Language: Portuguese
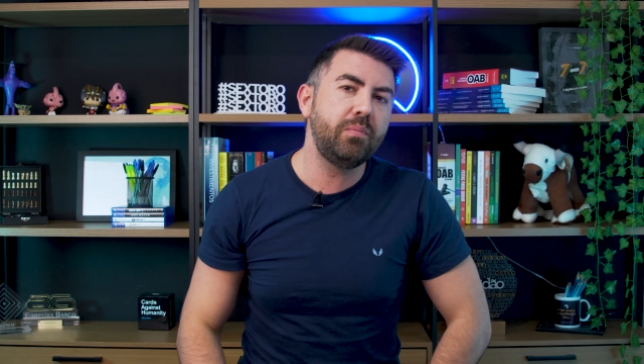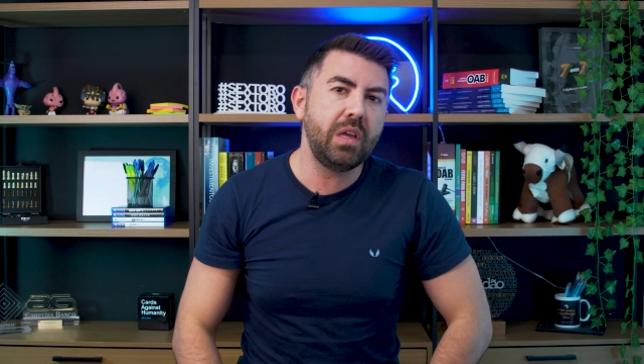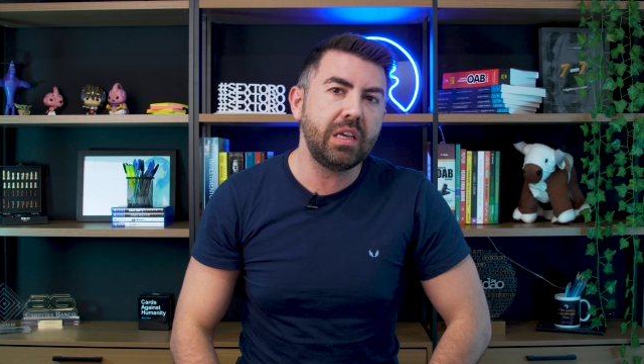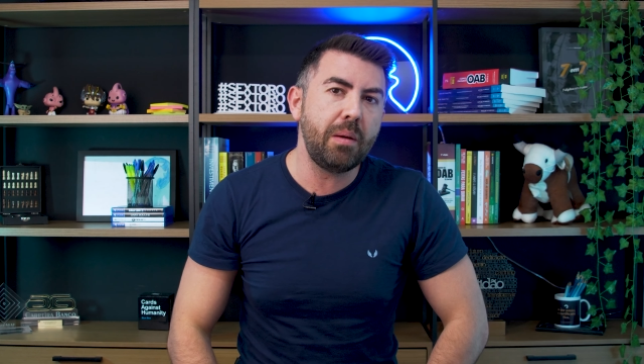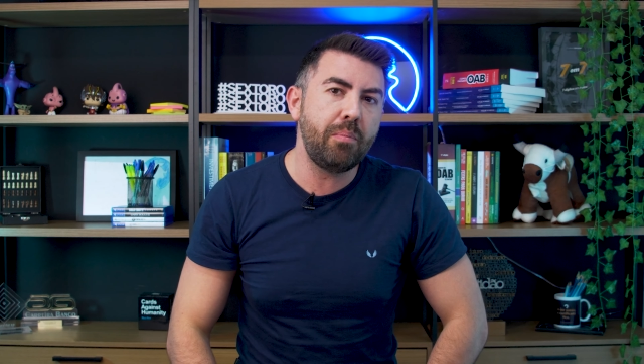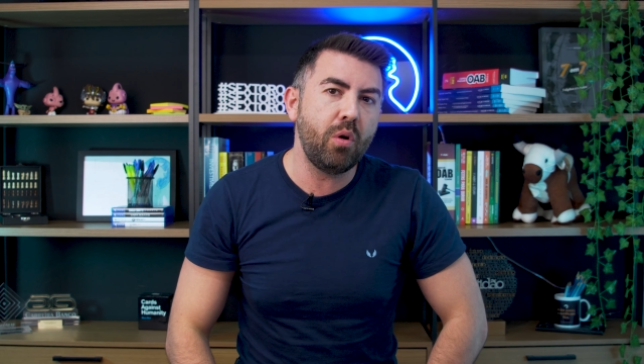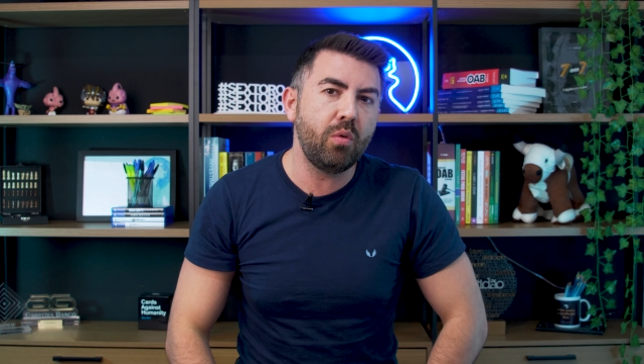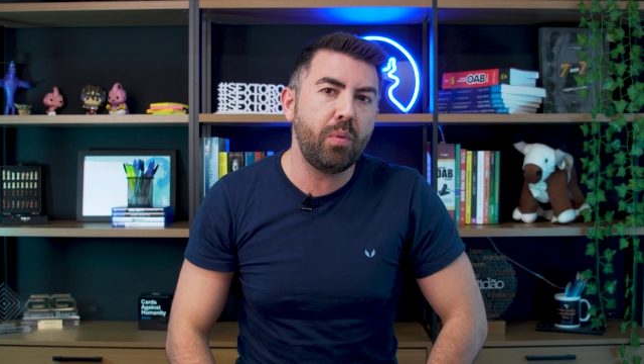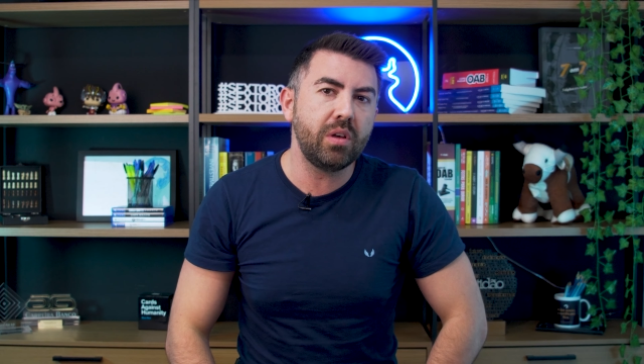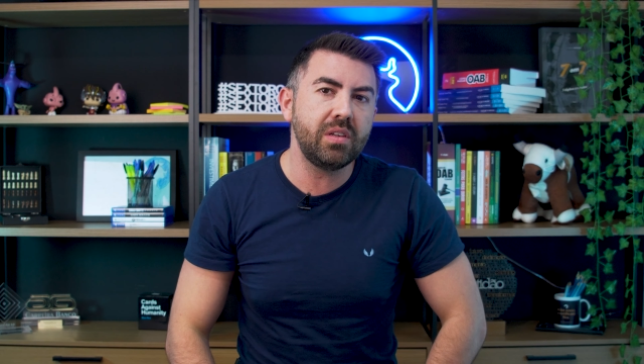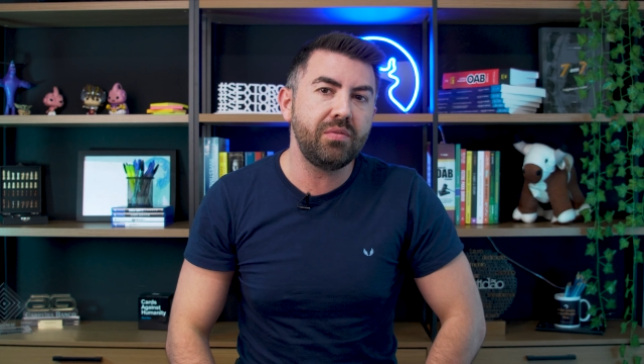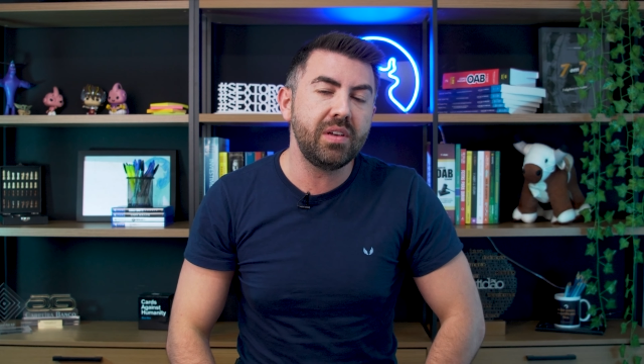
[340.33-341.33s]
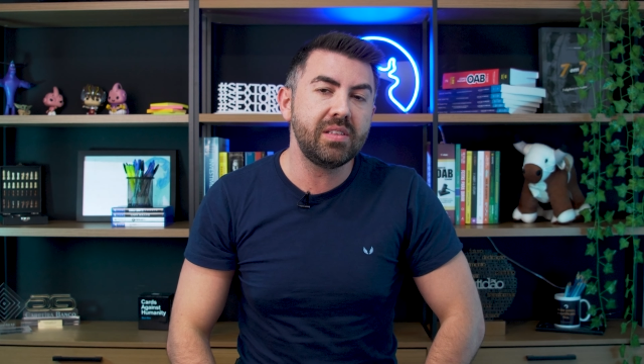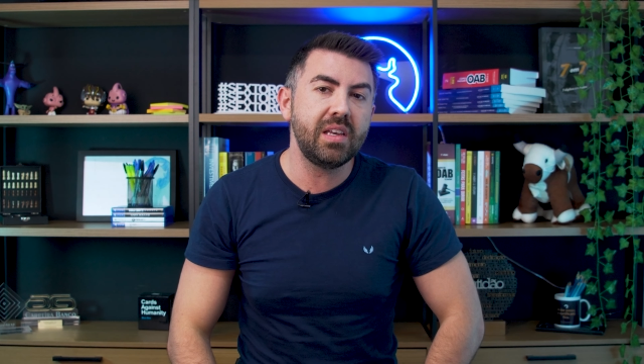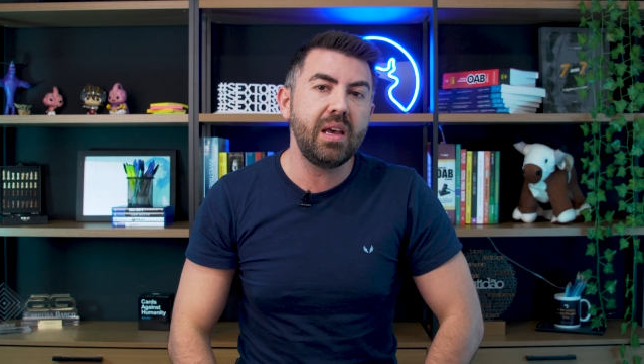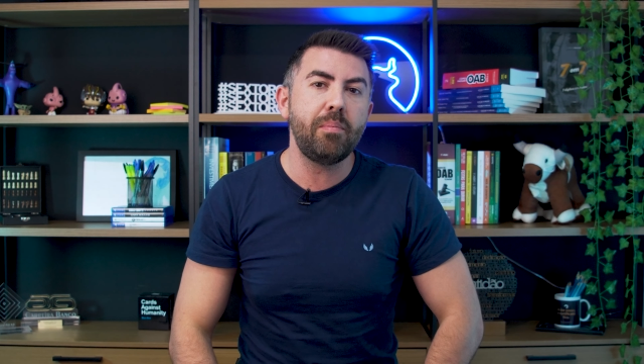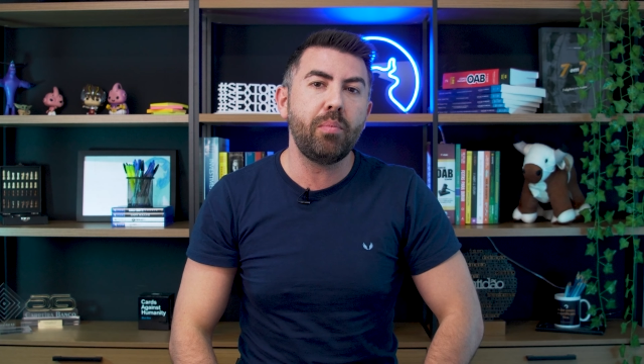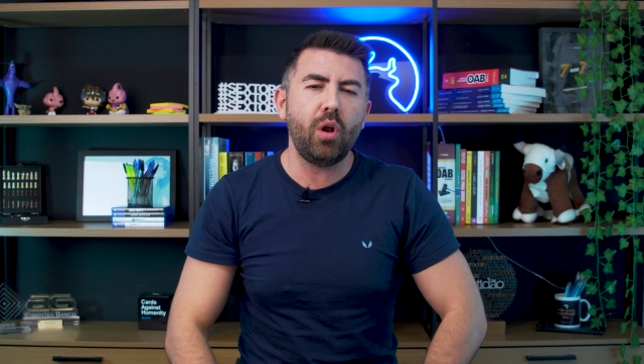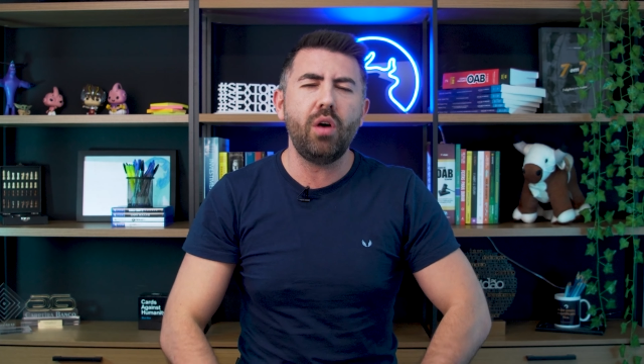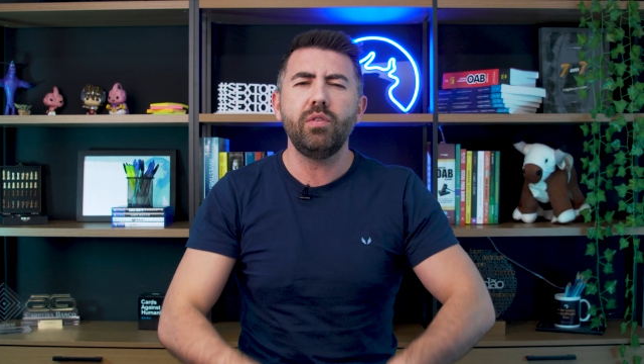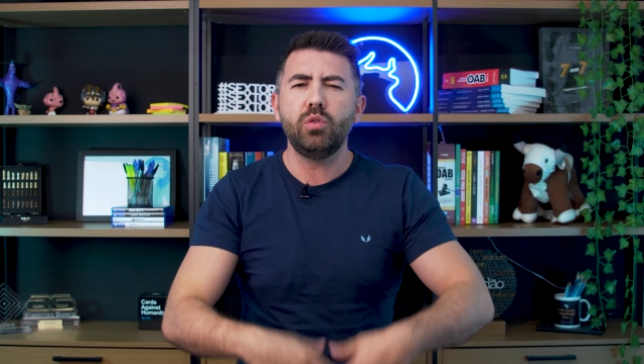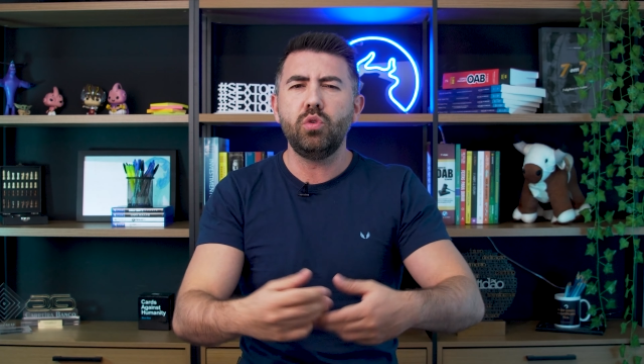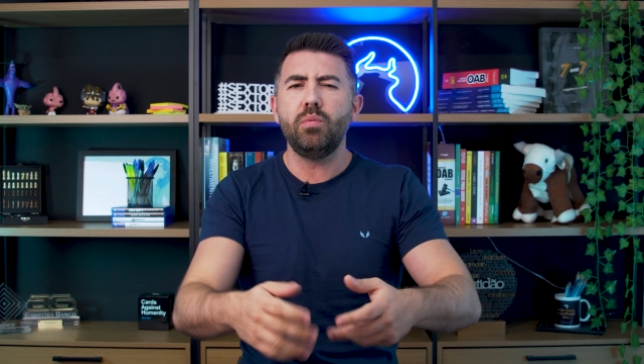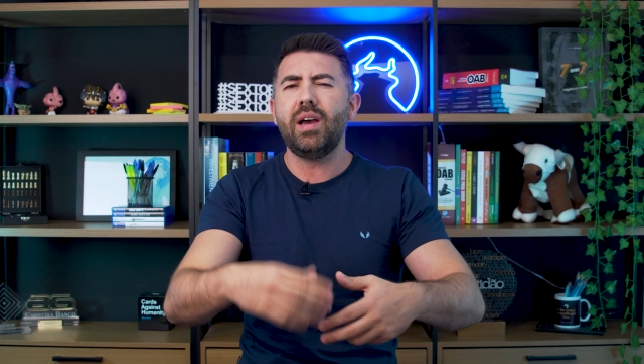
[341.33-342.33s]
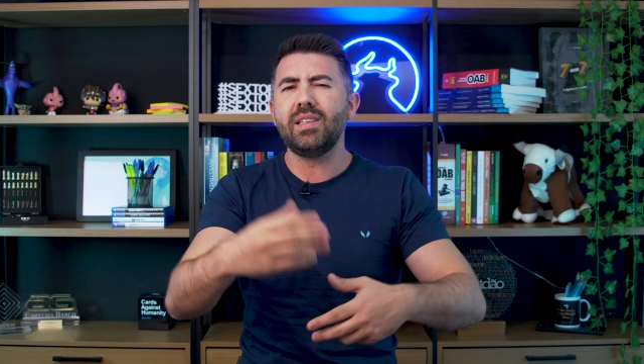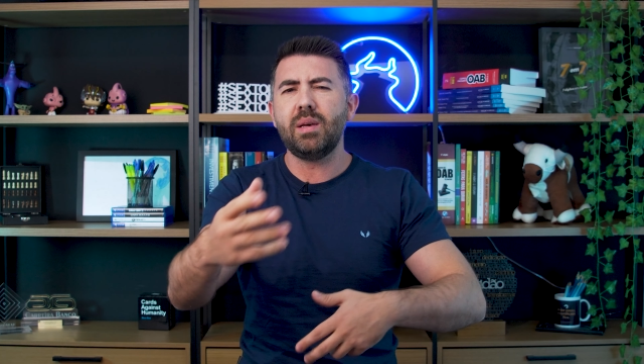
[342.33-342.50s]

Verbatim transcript: daqui a pouco possa fazer a prova e tudo mais,